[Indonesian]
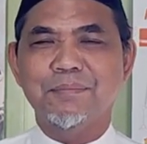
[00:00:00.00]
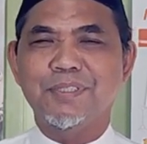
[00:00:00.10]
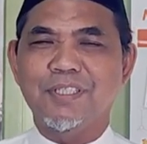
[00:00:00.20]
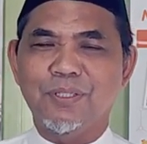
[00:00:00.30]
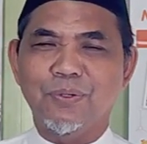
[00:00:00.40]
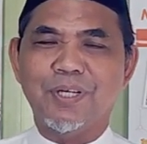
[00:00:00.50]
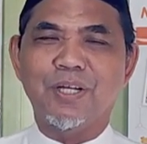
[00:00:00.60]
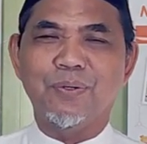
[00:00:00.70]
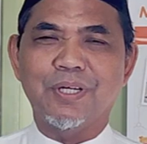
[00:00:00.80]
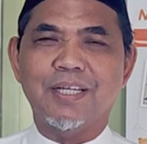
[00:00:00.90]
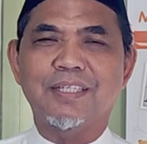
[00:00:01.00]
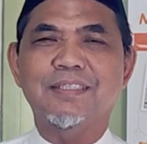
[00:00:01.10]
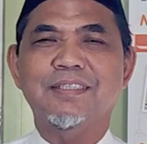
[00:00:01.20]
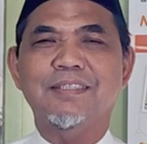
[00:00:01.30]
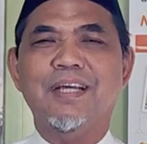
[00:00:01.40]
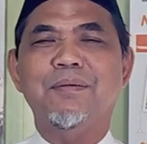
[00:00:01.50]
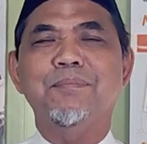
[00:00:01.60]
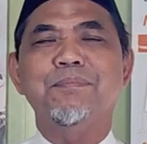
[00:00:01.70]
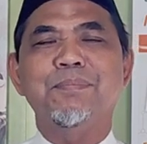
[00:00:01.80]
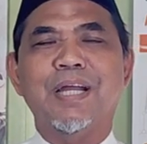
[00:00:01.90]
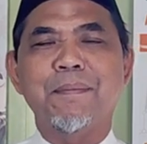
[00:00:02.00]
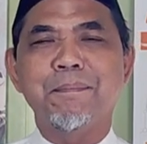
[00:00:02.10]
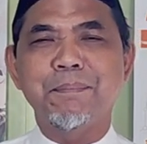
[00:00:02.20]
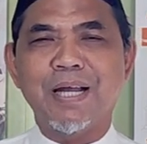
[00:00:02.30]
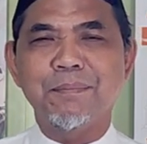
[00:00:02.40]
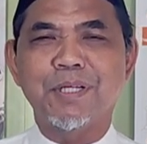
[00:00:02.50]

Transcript: Menjadi orang-orang yang gampang